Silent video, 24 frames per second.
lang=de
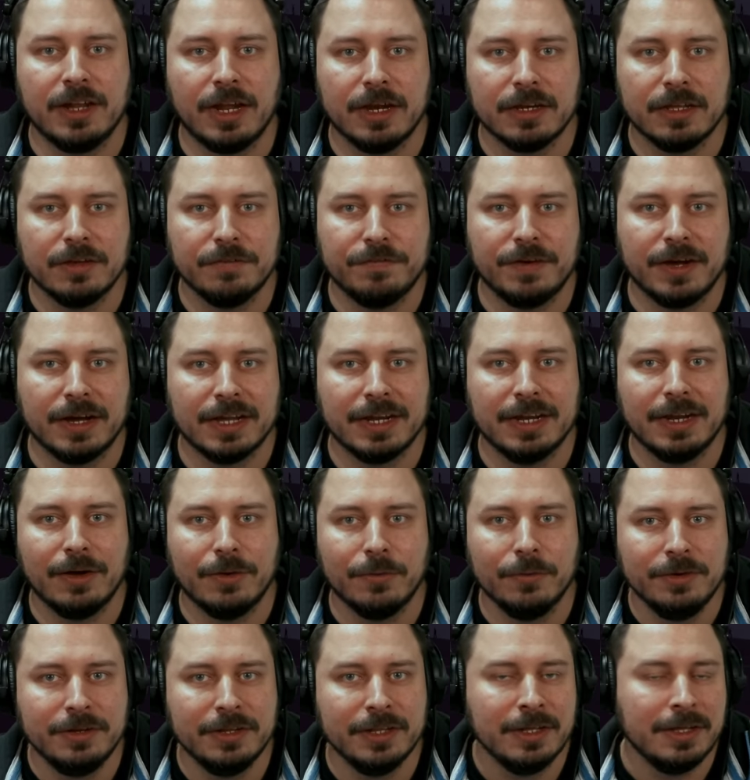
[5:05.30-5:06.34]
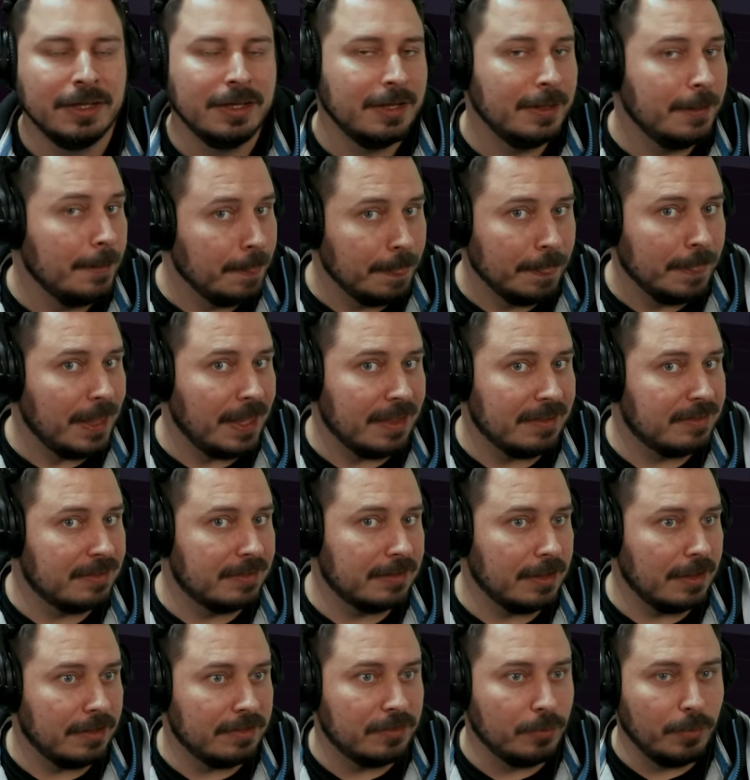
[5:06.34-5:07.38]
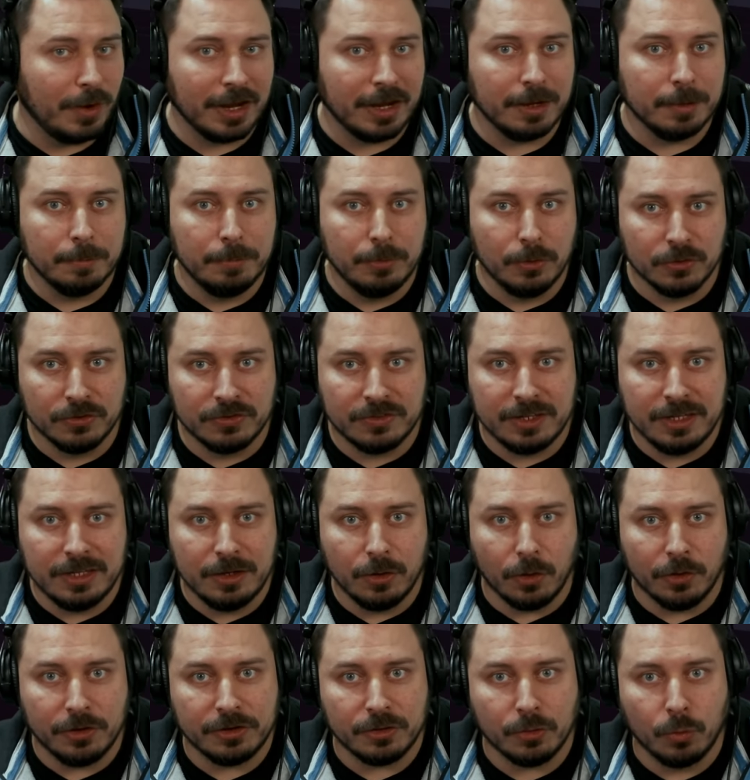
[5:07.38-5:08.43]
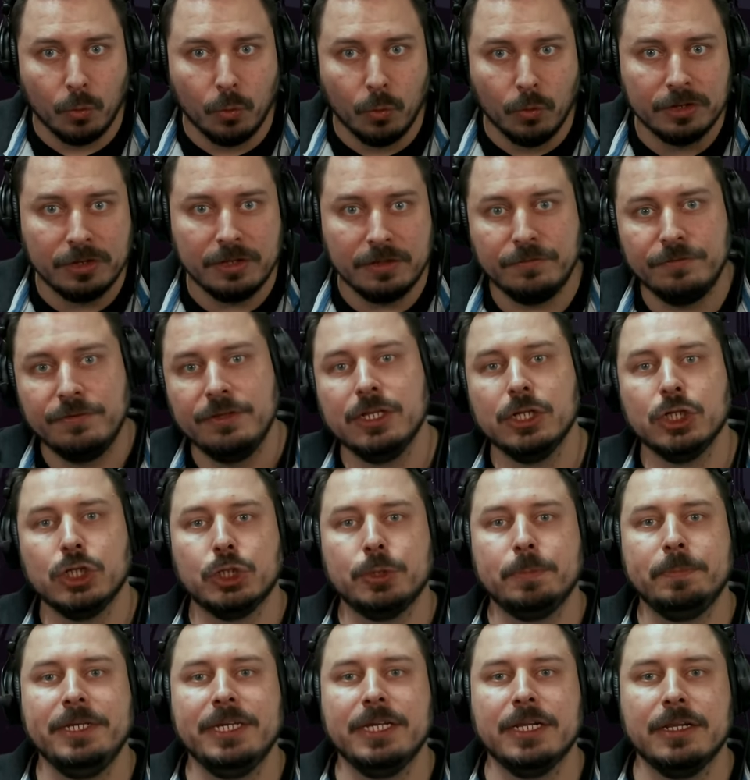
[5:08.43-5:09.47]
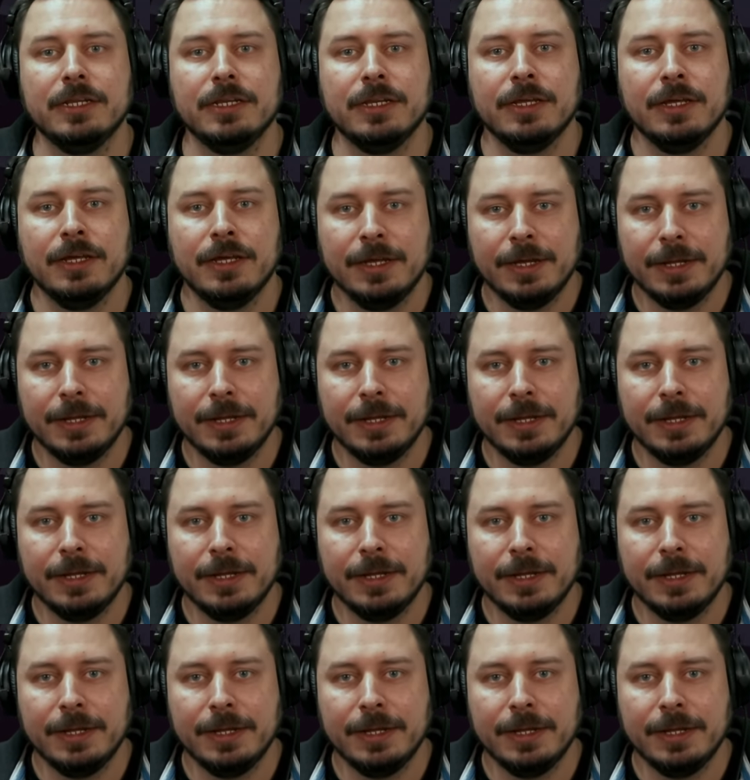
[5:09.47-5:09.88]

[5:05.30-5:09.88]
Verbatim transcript: angefangen und es, es ranken bloß die Leute hoch, die viel spielen,